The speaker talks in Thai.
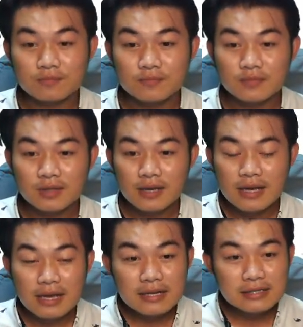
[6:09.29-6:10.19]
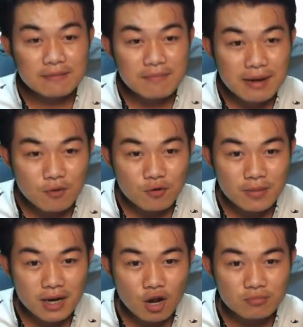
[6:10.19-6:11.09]
0ซิกมาโมเมน
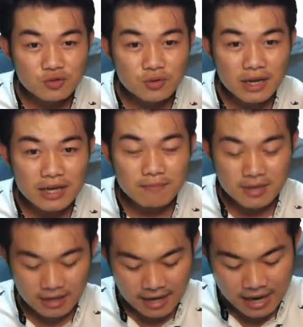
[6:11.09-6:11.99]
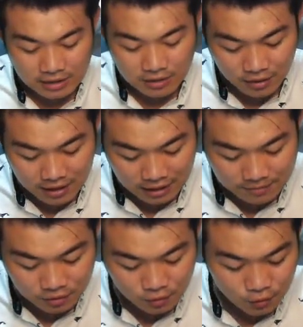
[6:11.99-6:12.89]
ต์รอบจุด A มีค่าเท่ากันกับ
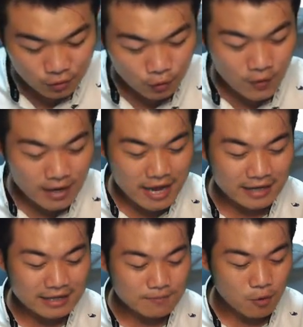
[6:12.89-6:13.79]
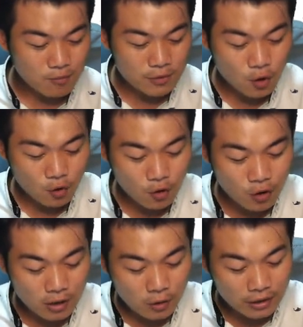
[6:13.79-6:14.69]
0 ตัวแรกที่ผมยกก่อน
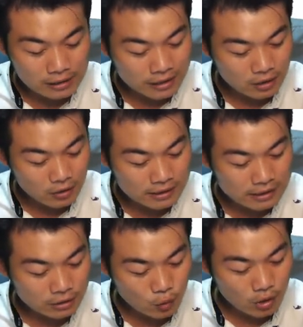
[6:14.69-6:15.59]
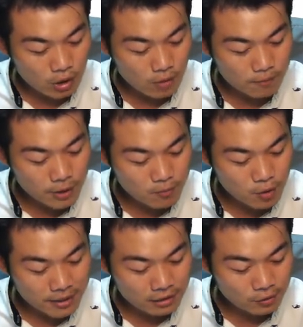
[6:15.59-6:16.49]
ก่อนเลยก็คือตัวคัพเปอร์โมเม
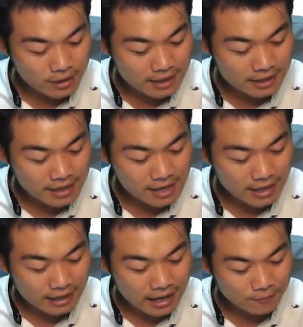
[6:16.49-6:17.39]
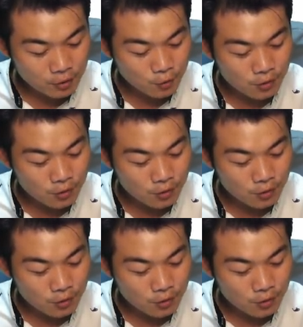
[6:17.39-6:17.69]
นต์ตัวนี้ที่กระทำอยู่